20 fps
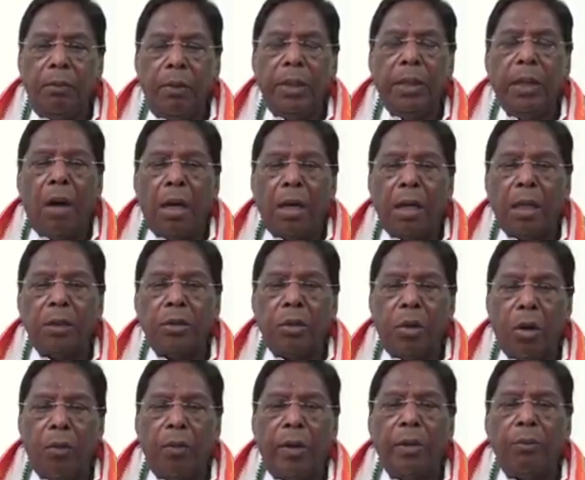
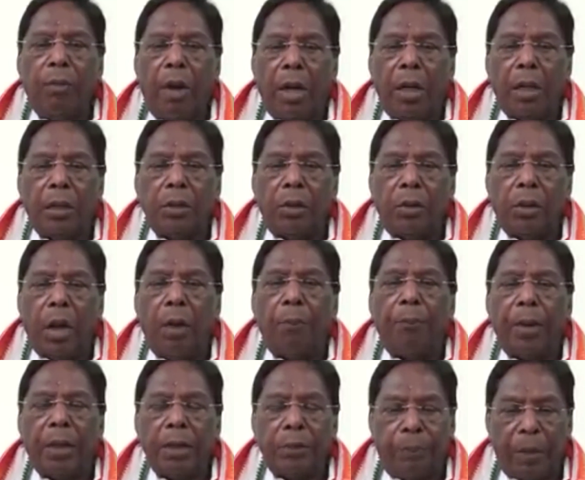வெளிநாட்டிலிருந்தவர்கள்
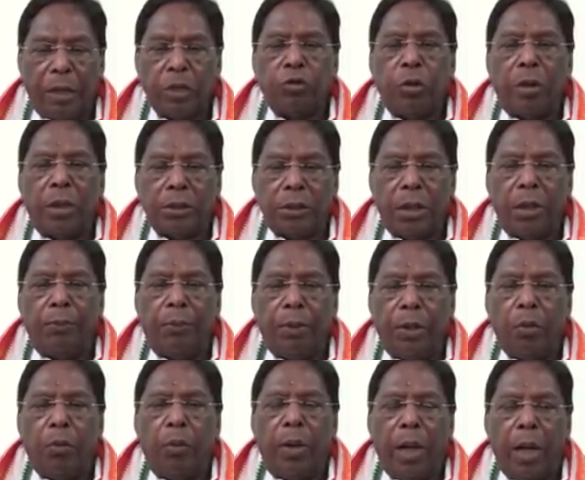வெளிமாநிலத்தவர்கள் பரி பரிசோதனை
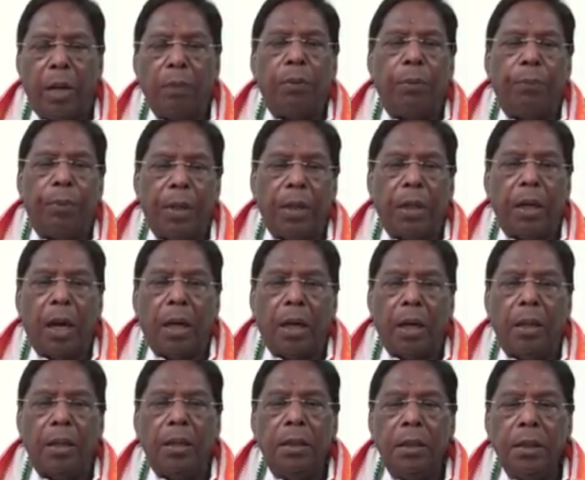செய்யப்பட்டு உள்ளே
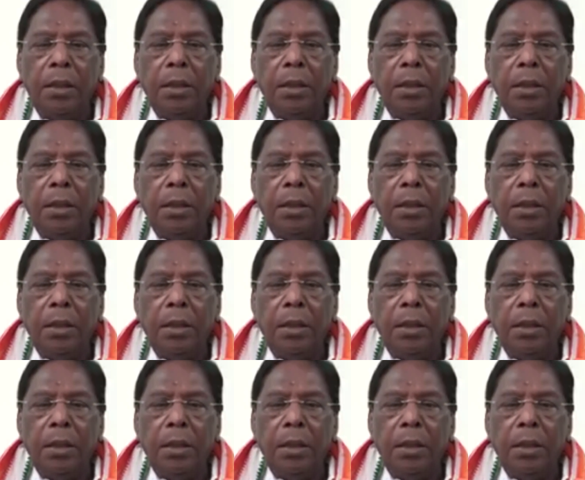அனுப்பப்படுகிறார்கள்